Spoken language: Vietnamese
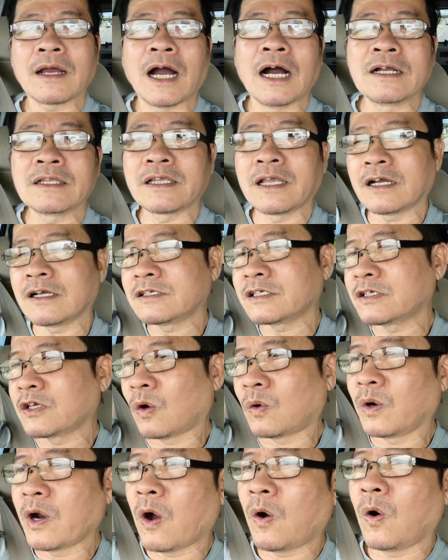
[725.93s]
ở
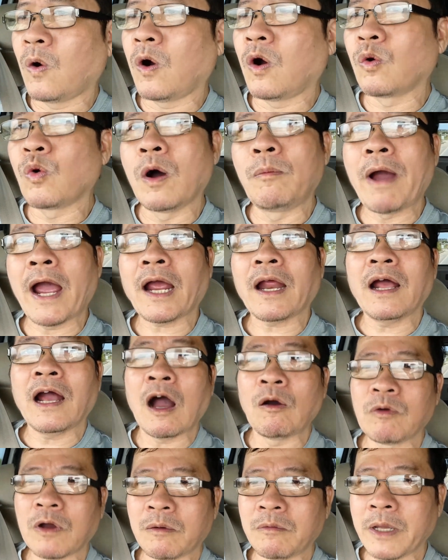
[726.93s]
chỗ đậu Walmart đó,
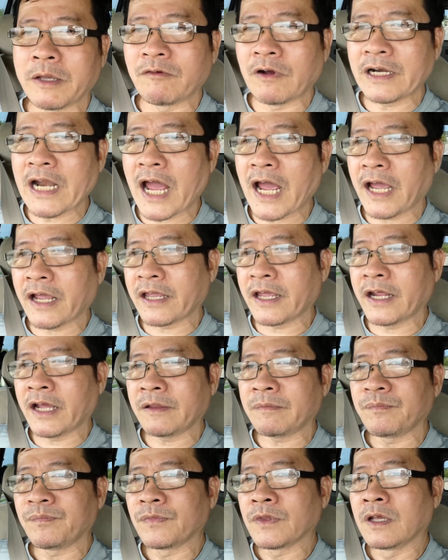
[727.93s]
không có bị vấn đề gì
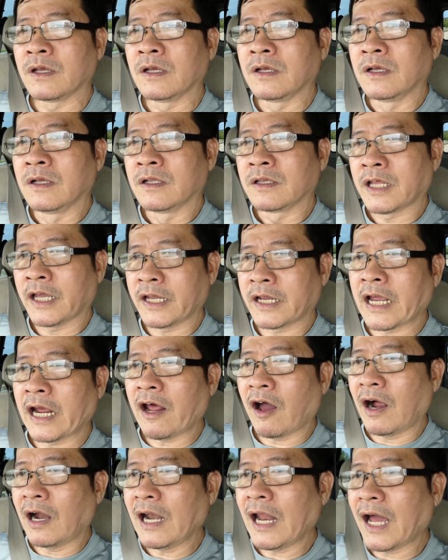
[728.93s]
hết. Thì cái
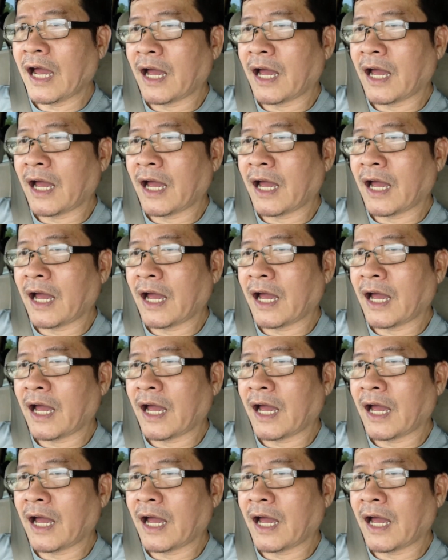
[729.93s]
đó